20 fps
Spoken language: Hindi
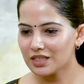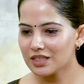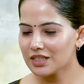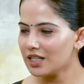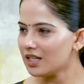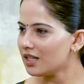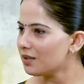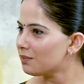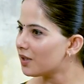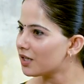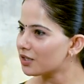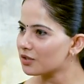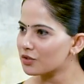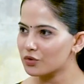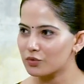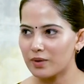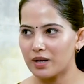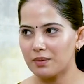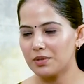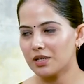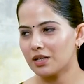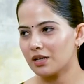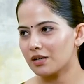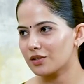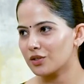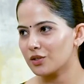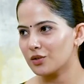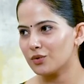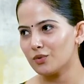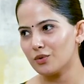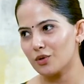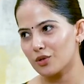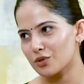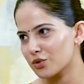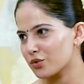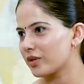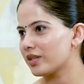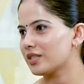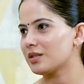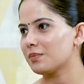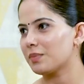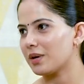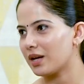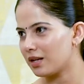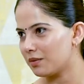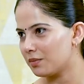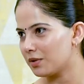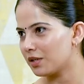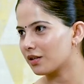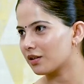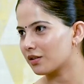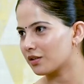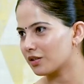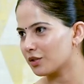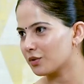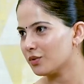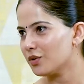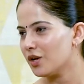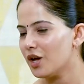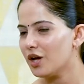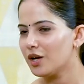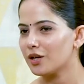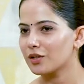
ये मैं सुबह भी करती हूँ और सोने से पहले भी करती हूँ